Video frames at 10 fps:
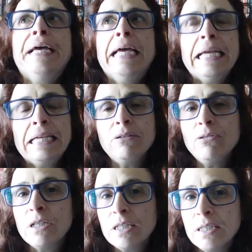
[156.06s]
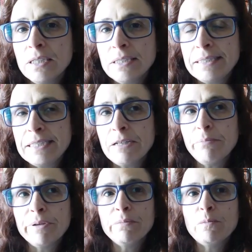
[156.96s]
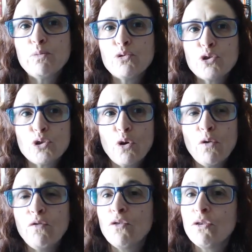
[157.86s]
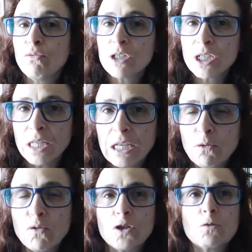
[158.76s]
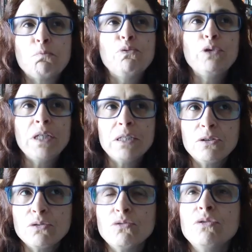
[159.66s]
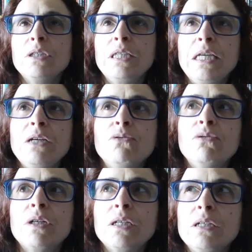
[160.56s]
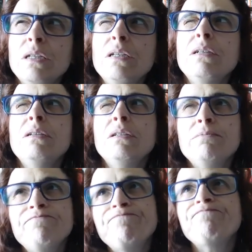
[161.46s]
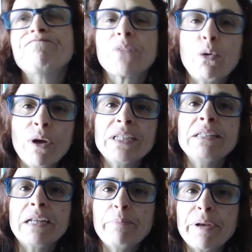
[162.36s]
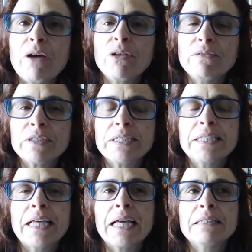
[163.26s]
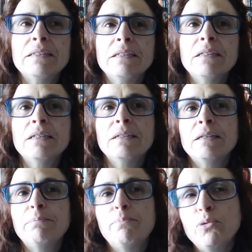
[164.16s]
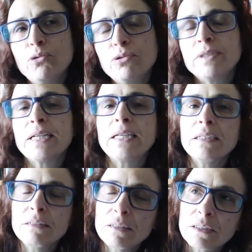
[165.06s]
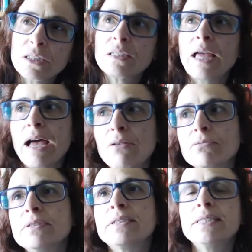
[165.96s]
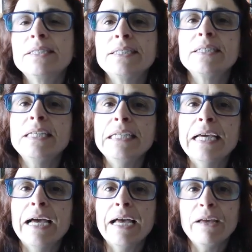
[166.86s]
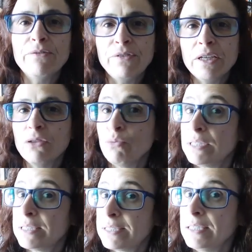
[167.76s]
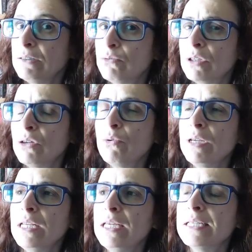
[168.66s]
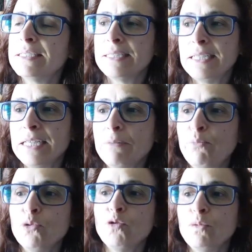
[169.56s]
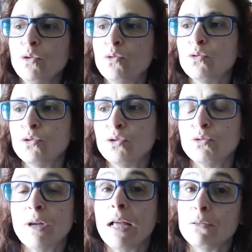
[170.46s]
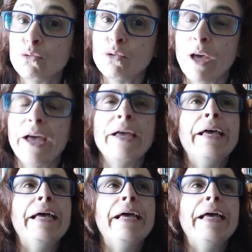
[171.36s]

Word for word: aquilo que sempre me puxou foram as línguas. Por isso digo que quando entrei para a universidade eh, pus em questão se seria a via do ensino que eu iria seguir, porque o meu curso na altura